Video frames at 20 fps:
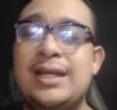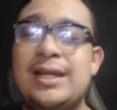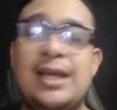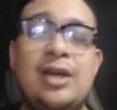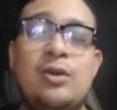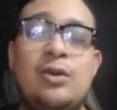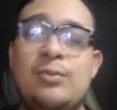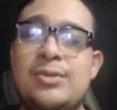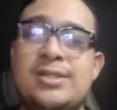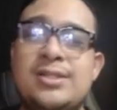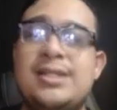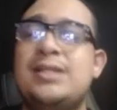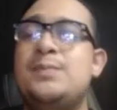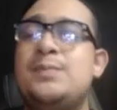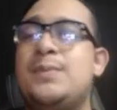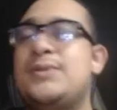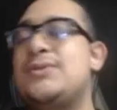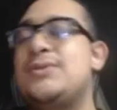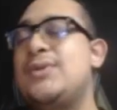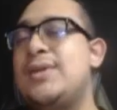que como
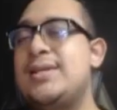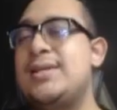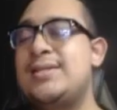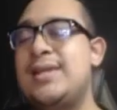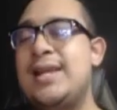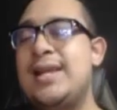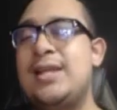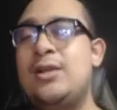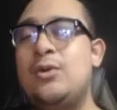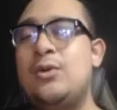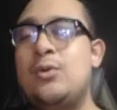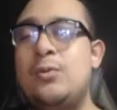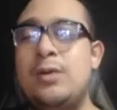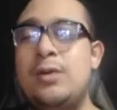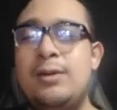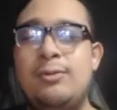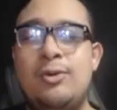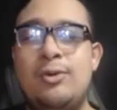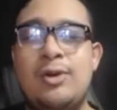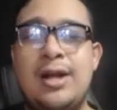estas personas traían
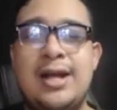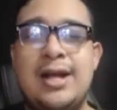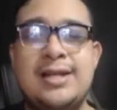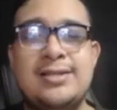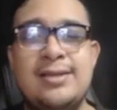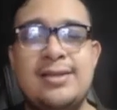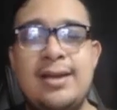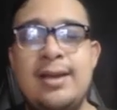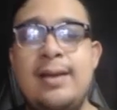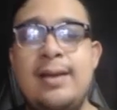cubrebocas,